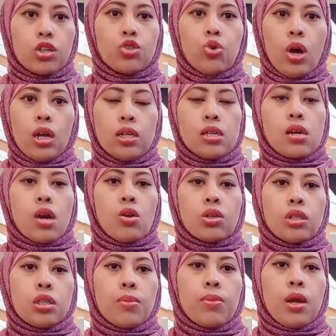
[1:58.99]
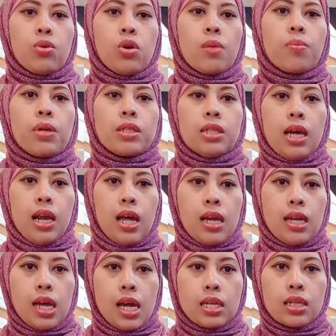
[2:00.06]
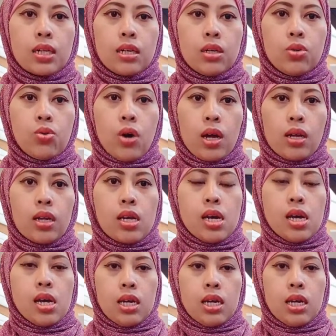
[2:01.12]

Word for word: kecuali kalau kita melakukan perjalanan ke luar